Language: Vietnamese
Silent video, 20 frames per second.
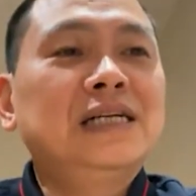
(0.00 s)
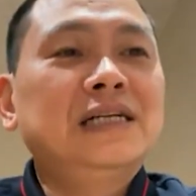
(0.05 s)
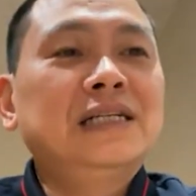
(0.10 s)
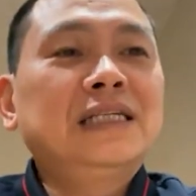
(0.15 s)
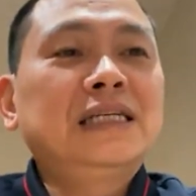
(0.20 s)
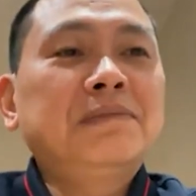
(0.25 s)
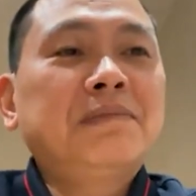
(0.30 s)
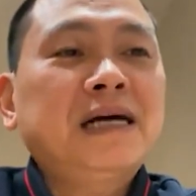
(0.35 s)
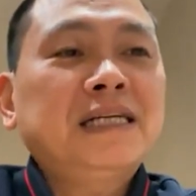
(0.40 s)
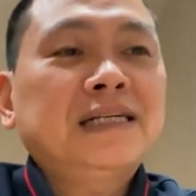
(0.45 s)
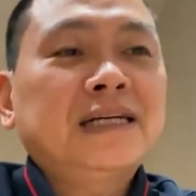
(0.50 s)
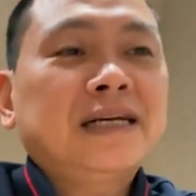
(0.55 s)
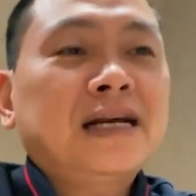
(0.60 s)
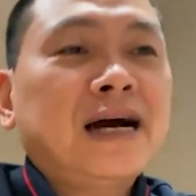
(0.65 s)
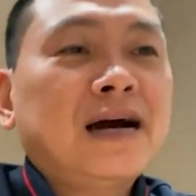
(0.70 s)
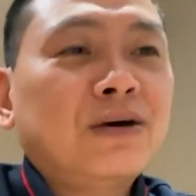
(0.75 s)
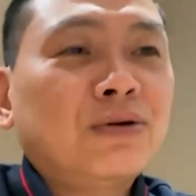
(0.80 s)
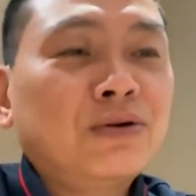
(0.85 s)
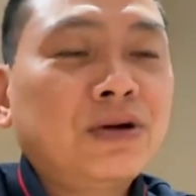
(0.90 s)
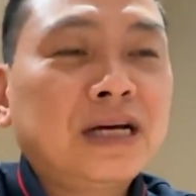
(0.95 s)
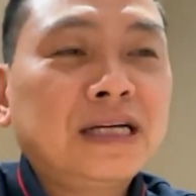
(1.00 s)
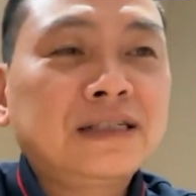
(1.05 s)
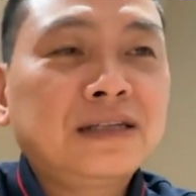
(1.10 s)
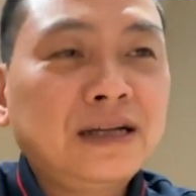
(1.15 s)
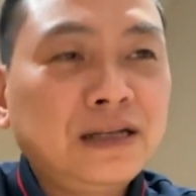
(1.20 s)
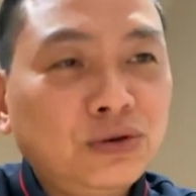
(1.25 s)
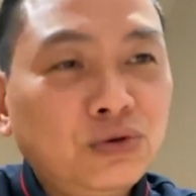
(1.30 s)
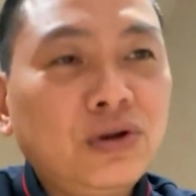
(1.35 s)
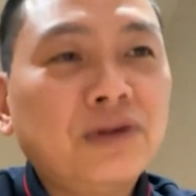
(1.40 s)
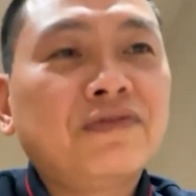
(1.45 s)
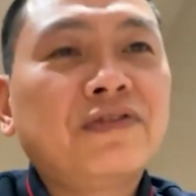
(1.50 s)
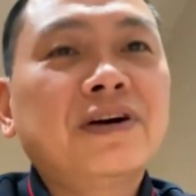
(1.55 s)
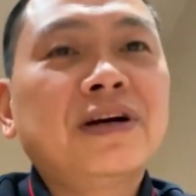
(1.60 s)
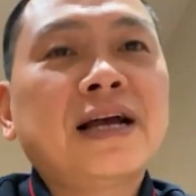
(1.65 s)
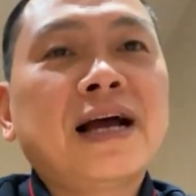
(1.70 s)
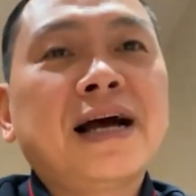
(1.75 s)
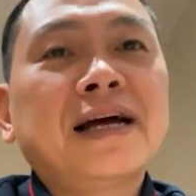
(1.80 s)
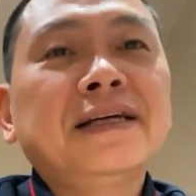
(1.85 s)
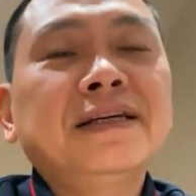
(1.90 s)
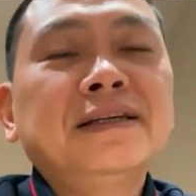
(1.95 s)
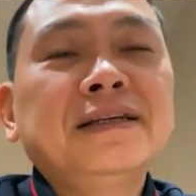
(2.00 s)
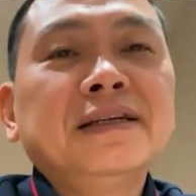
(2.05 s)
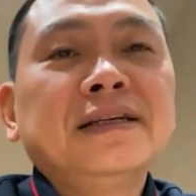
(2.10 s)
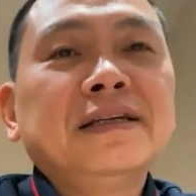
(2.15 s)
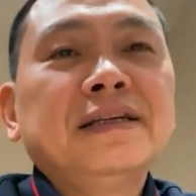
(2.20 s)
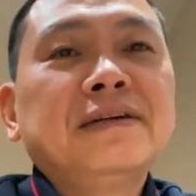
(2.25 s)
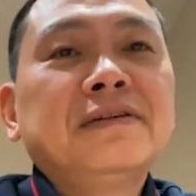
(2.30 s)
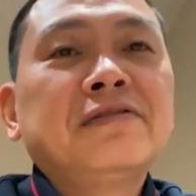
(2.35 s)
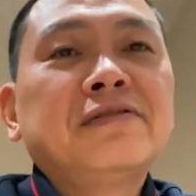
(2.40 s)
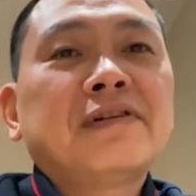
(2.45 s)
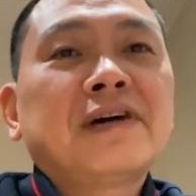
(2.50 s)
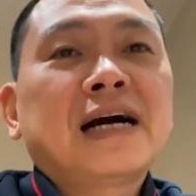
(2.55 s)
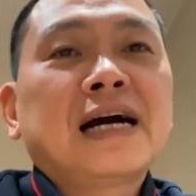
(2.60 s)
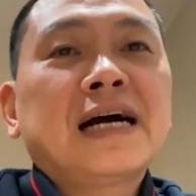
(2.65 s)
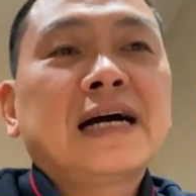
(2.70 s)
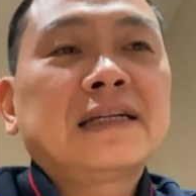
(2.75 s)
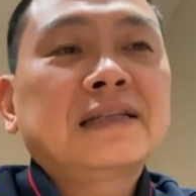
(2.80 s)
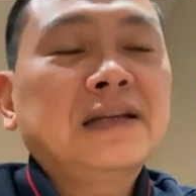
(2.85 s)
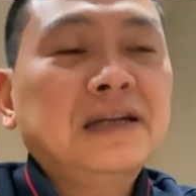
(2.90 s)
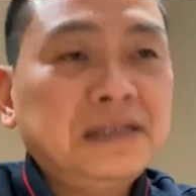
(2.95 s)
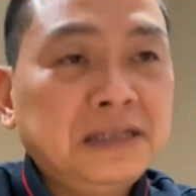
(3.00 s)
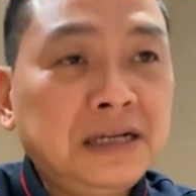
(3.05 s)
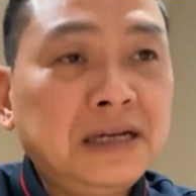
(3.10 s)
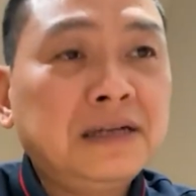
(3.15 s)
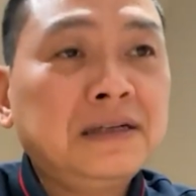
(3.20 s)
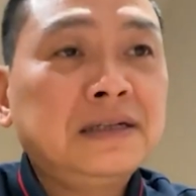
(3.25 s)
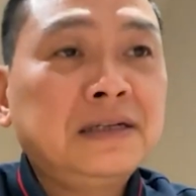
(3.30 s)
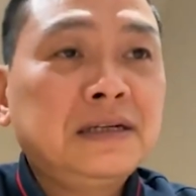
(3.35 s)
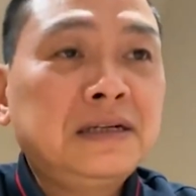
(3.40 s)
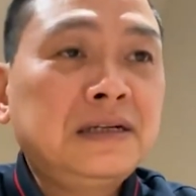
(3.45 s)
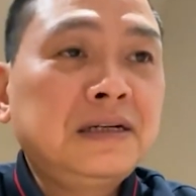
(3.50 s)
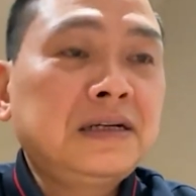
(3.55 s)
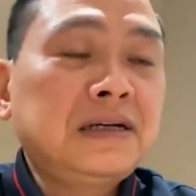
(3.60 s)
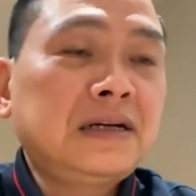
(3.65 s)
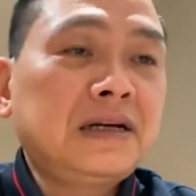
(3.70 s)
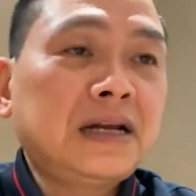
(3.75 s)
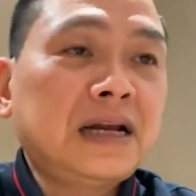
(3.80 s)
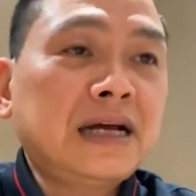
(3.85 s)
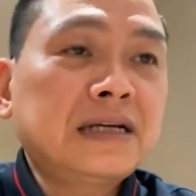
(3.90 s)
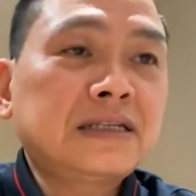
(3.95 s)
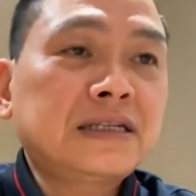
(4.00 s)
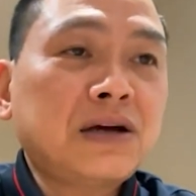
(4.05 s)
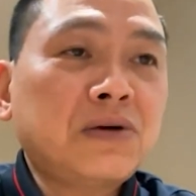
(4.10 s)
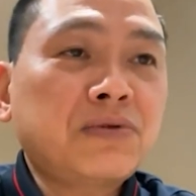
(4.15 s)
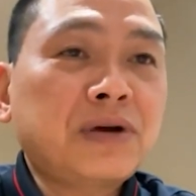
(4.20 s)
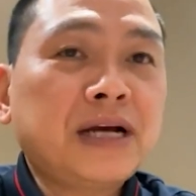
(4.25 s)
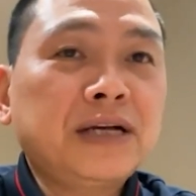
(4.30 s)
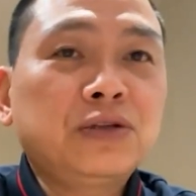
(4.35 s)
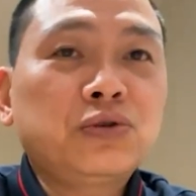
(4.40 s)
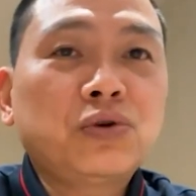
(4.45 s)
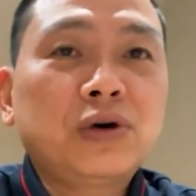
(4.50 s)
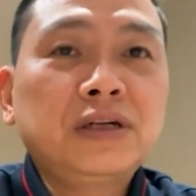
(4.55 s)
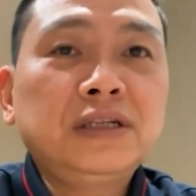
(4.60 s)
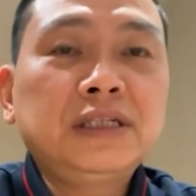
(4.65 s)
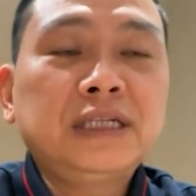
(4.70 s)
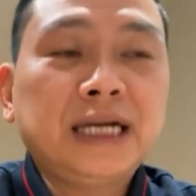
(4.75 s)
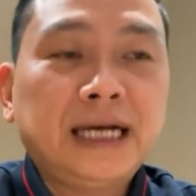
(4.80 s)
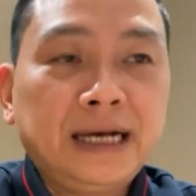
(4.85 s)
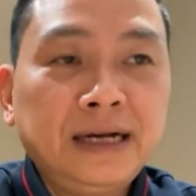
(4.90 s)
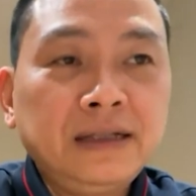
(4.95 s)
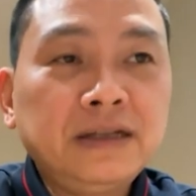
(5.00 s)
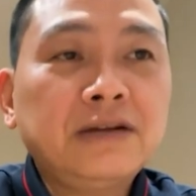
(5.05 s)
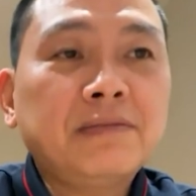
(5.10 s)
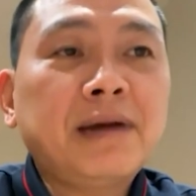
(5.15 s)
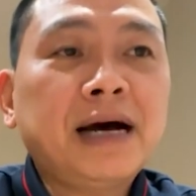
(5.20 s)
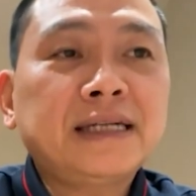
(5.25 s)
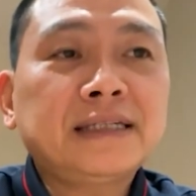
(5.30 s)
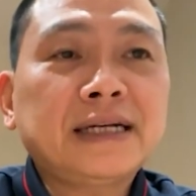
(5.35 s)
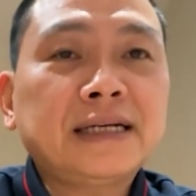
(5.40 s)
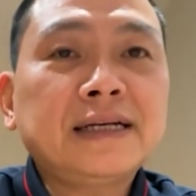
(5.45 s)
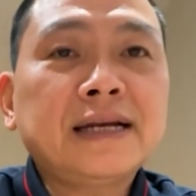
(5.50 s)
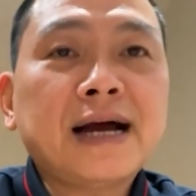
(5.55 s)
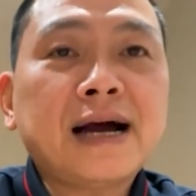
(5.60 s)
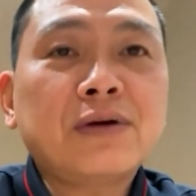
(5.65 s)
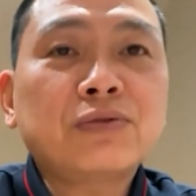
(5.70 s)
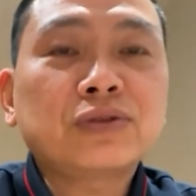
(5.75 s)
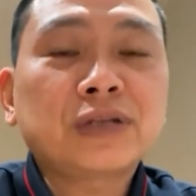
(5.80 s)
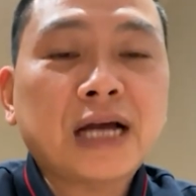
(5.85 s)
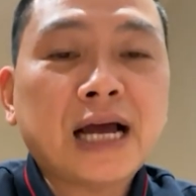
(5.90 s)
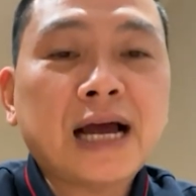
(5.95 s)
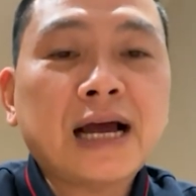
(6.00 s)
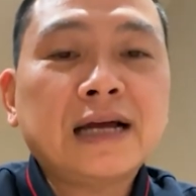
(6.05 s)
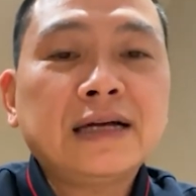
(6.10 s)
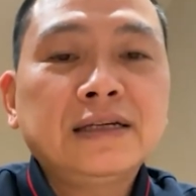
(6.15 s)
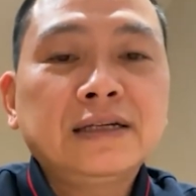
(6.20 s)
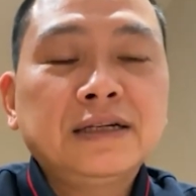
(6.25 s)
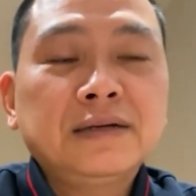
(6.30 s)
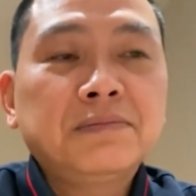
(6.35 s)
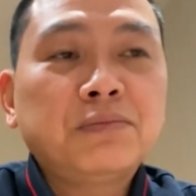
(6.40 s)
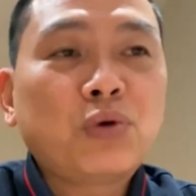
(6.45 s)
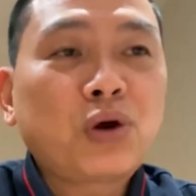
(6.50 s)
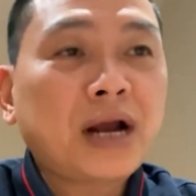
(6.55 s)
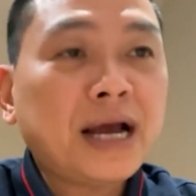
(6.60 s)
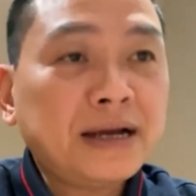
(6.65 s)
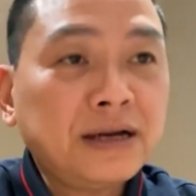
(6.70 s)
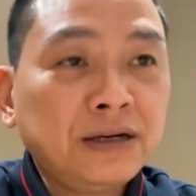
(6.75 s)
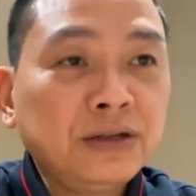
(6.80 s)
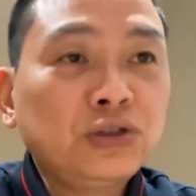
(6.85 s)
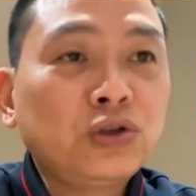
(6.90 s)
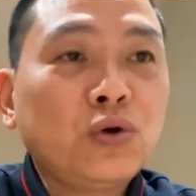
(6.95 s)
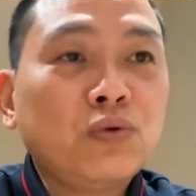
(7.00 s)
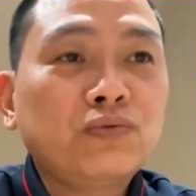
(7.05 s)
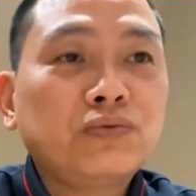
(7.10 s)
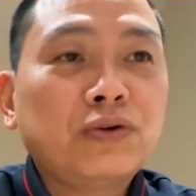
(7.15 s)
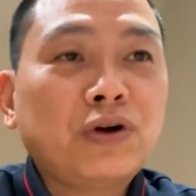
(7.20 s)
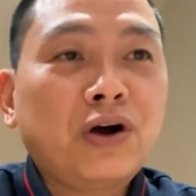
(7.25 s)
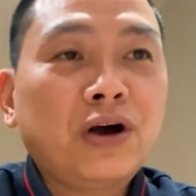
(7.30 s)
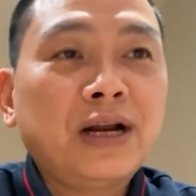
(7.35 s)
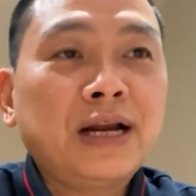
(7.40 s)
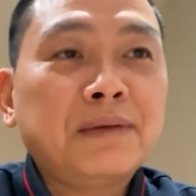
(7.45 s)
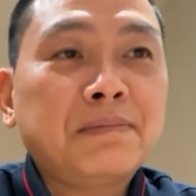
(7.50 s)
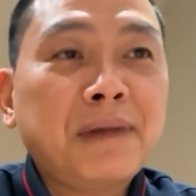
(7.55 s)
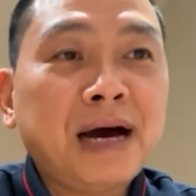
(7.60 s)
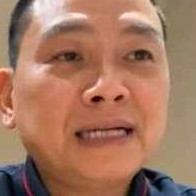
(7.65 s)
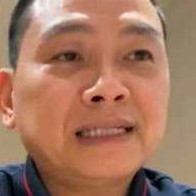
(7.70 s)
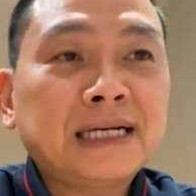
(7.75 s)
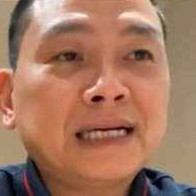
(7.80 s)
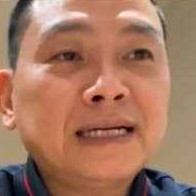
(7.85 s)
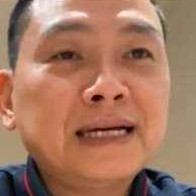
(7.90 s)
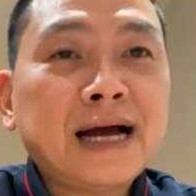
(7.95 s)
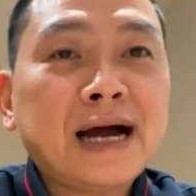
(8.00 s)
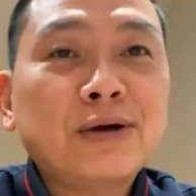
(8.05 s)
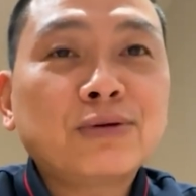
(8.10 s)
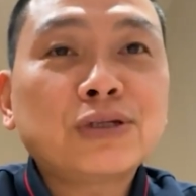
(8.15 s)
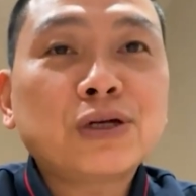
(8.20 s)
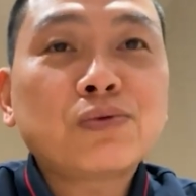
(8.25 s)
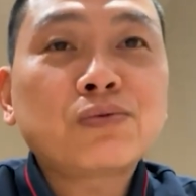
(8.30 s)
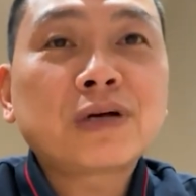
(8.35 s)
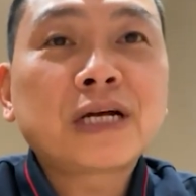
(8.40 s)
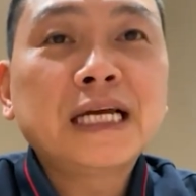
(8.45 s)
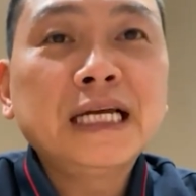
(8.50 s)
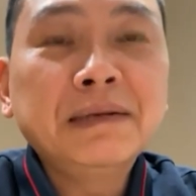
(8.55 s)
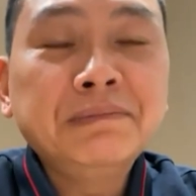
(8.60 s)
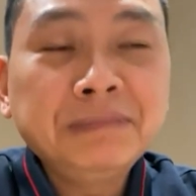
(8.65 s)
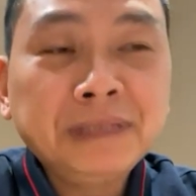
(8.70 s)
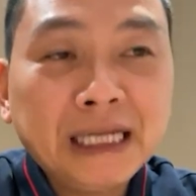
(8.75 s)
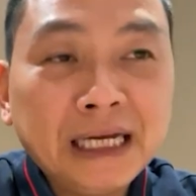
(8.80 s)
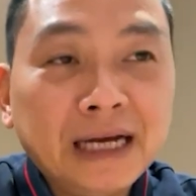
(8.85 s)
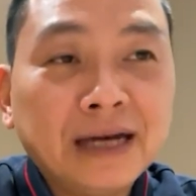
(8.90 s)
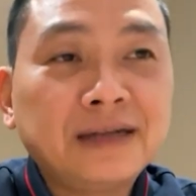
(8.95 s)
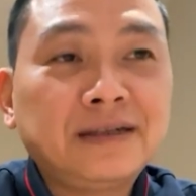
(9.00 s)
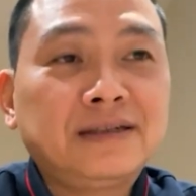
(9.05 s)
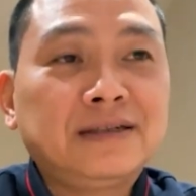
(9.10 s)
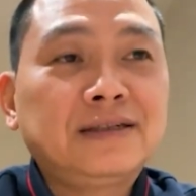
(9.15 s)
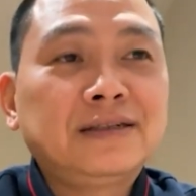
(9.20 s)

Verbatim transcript: Thì bát chánh đạo là rất tuyệt vời hay. Và tất nhiên là sau này Tuấn chế từ bát chánh đạo ra một cách ứng dụng gọi là bát chánh đạo trong kiếm tiền,